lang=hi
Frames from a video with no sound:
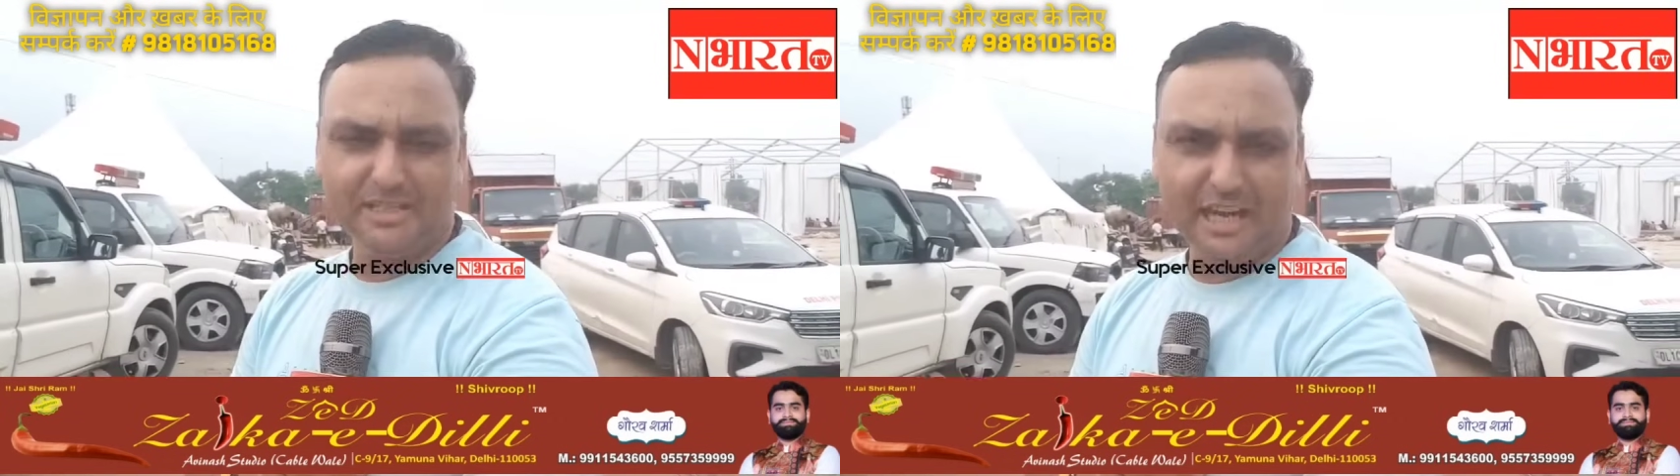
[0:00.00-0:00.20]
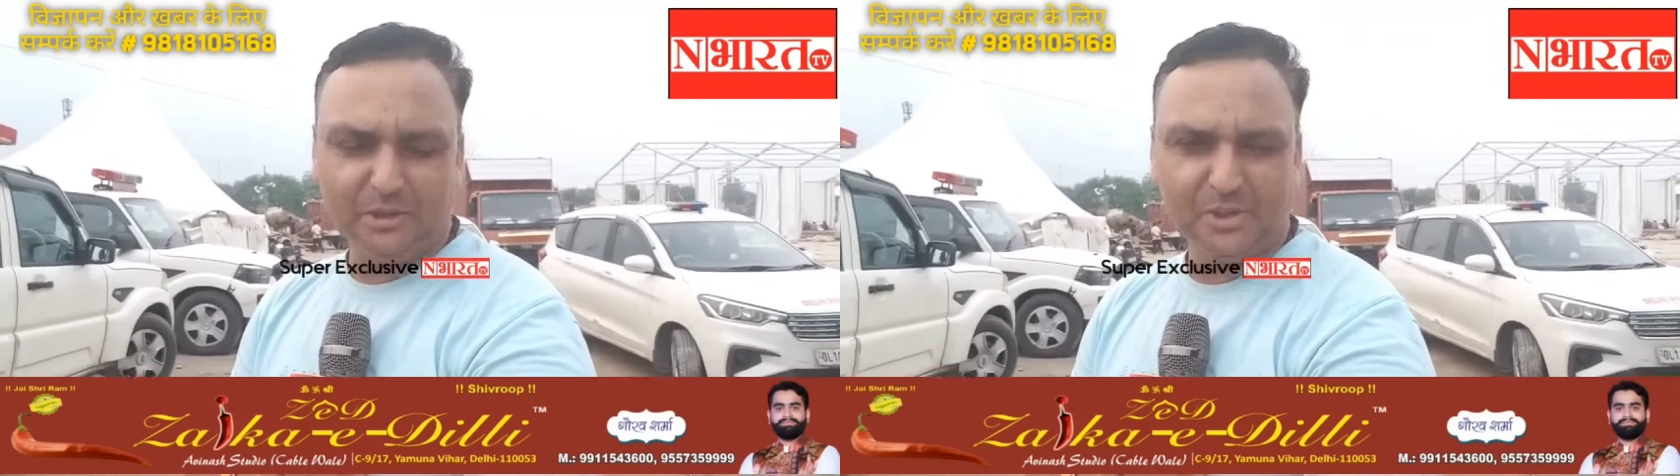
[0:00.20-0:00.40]

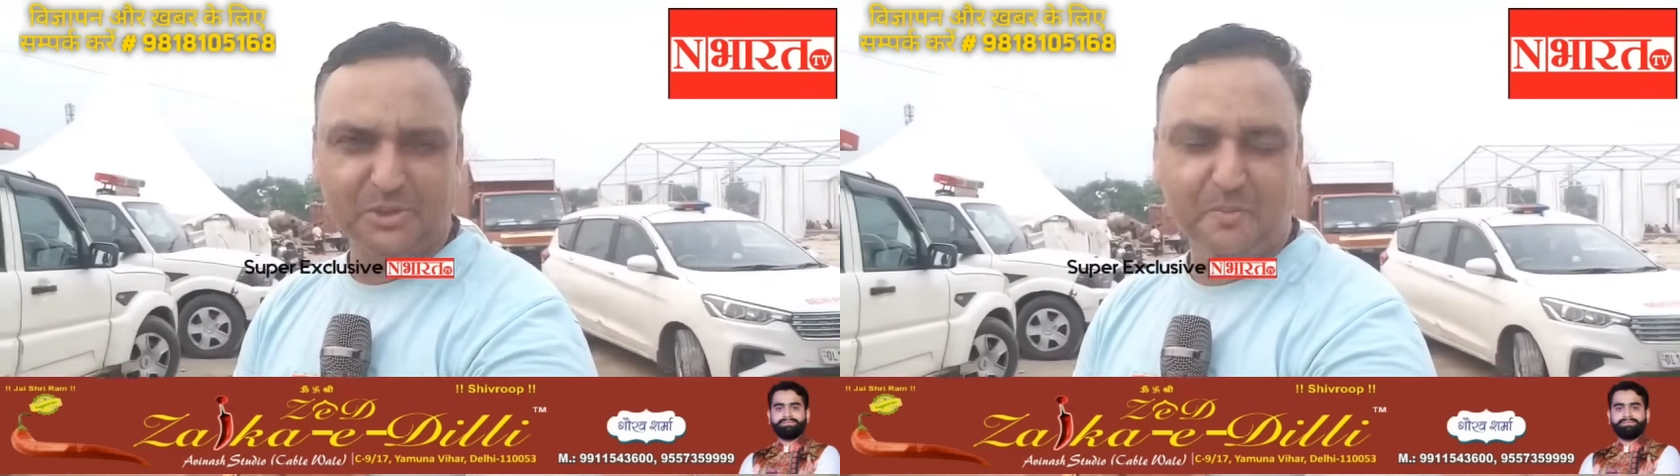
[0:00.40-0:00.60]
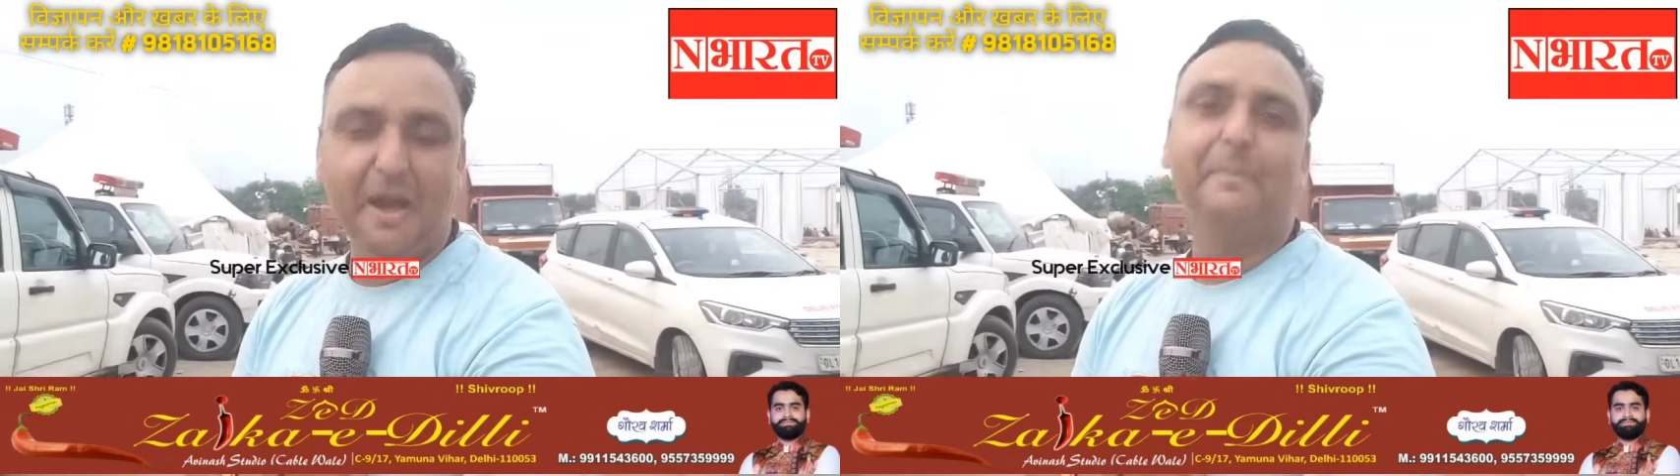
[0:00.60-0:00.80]
नमस्कार
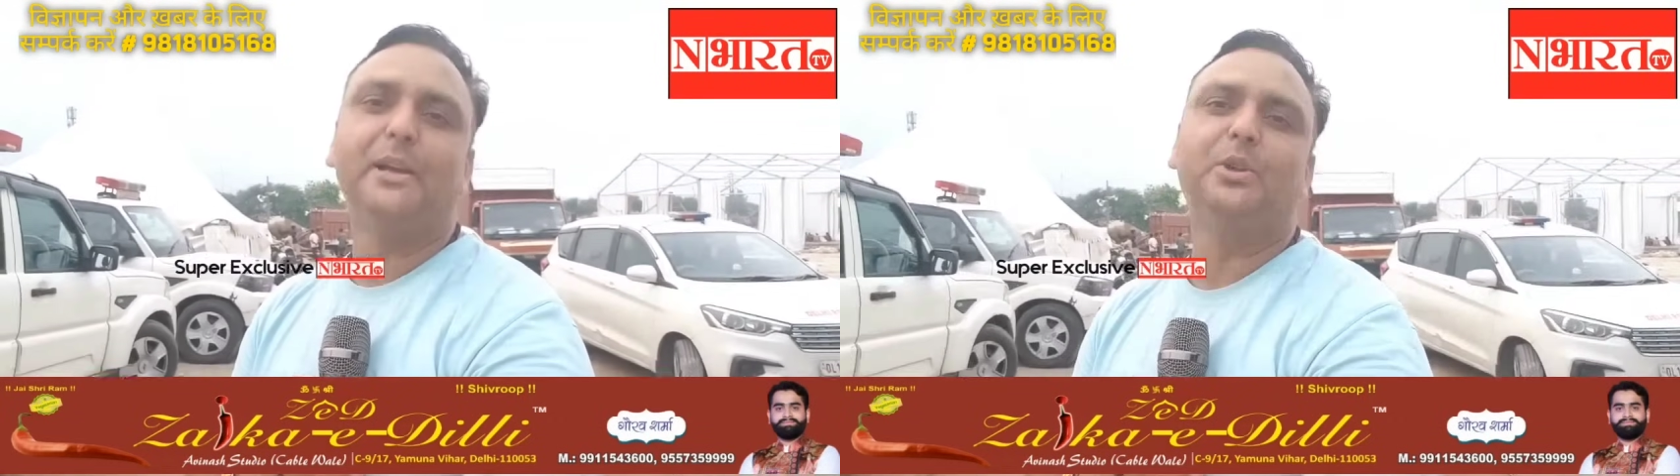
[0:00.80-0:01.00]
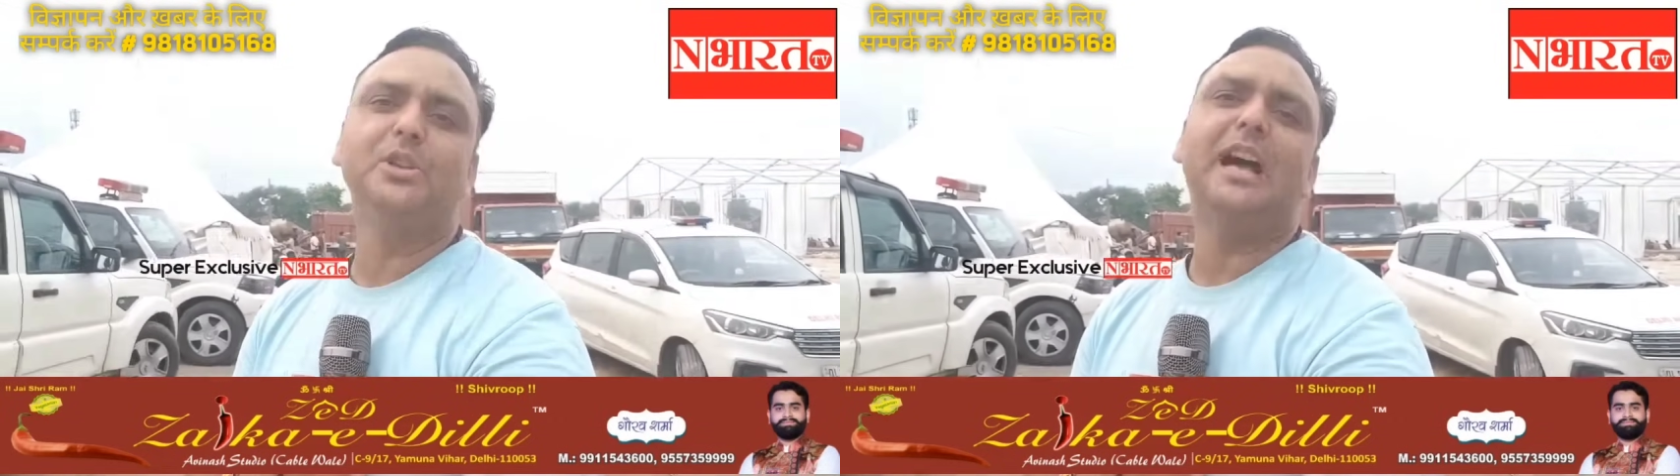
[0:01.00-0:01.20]
दोस्तों मैं
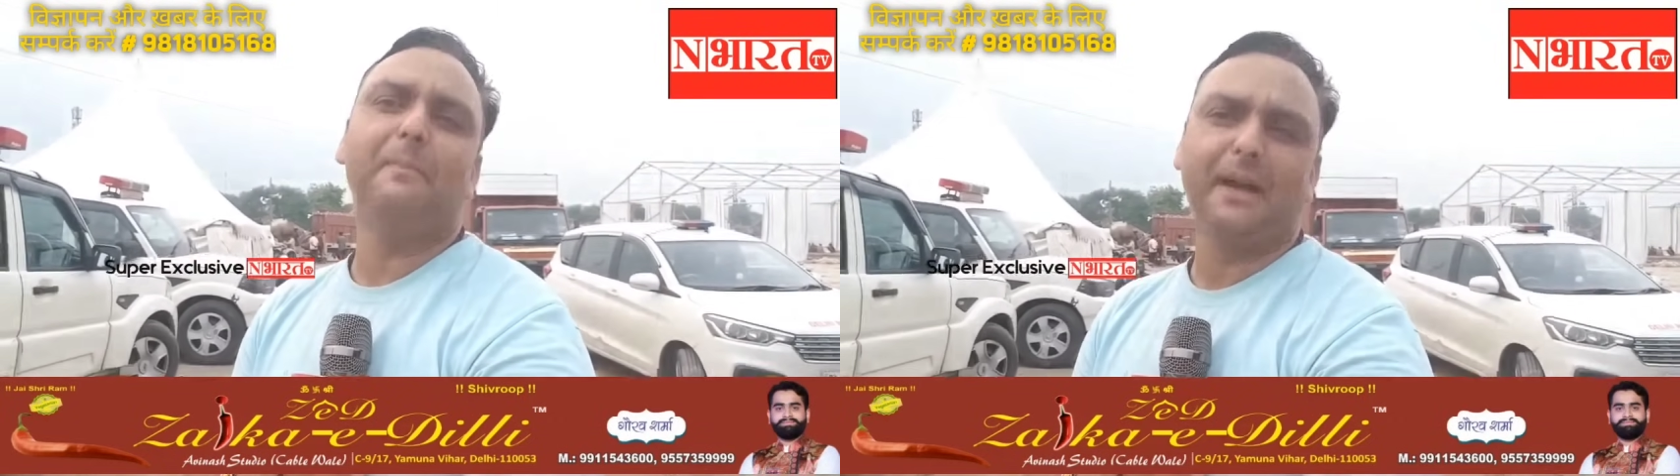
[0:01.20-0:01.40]
आपका दोस्त